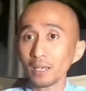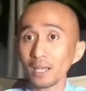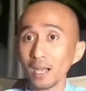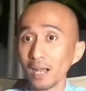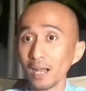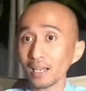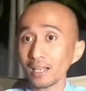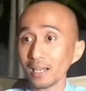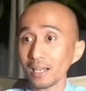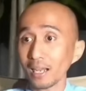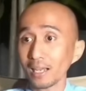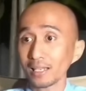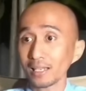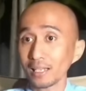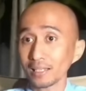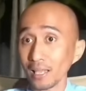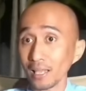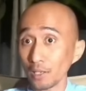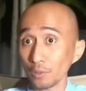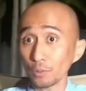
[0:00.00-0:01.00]
kepada hal yang
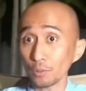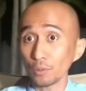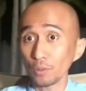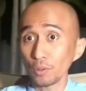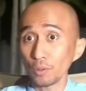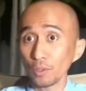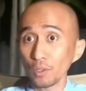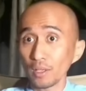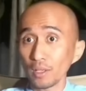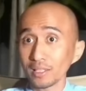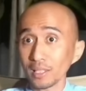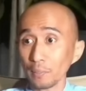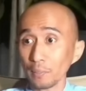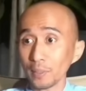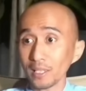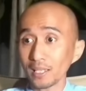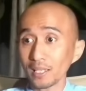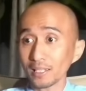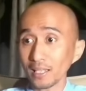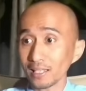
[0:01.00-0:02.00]
nggak Anda tahu.
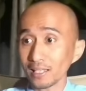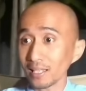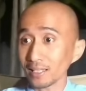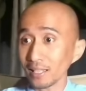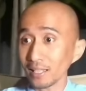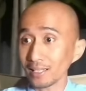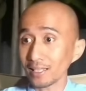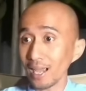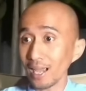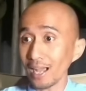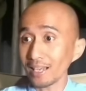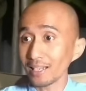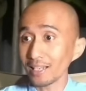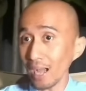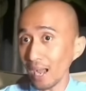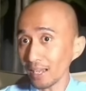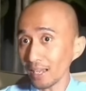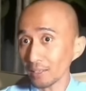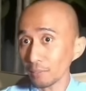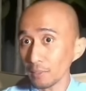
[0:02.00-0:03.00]
Tapi nyata-nyatanya
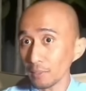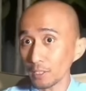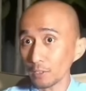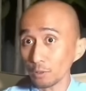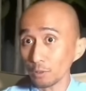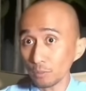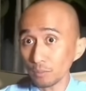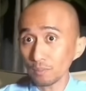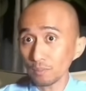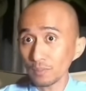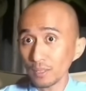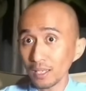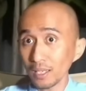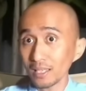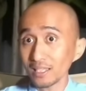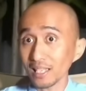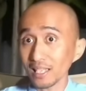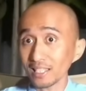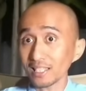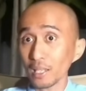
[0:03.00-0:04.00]
ada air minum
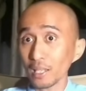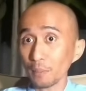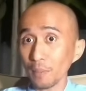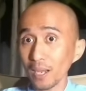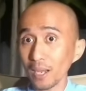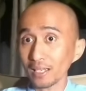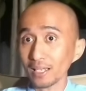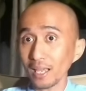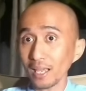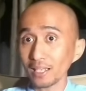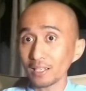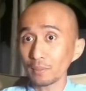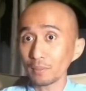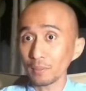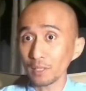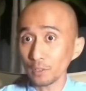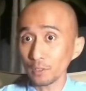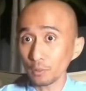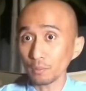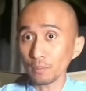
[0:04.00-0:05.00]
yang tiap hari Anda
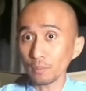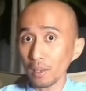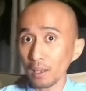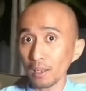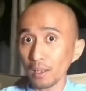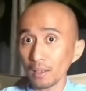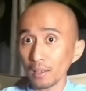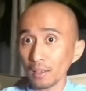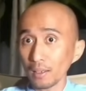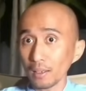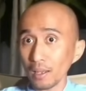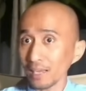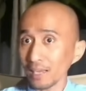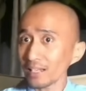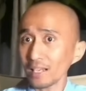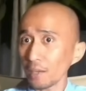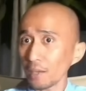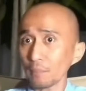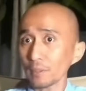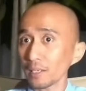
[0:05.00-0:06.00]
minum,
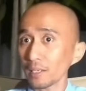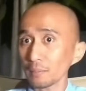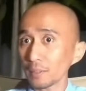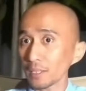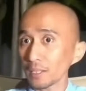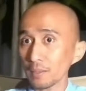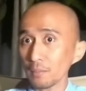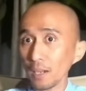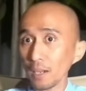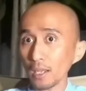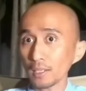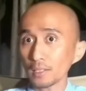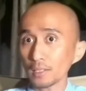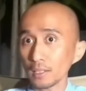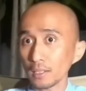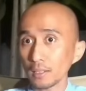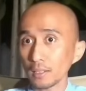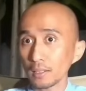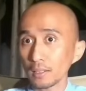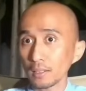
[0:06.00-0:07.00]
Anda nggak pernah berterima
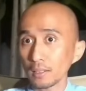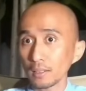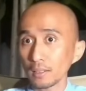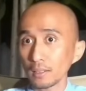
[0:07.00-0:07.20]
kasih.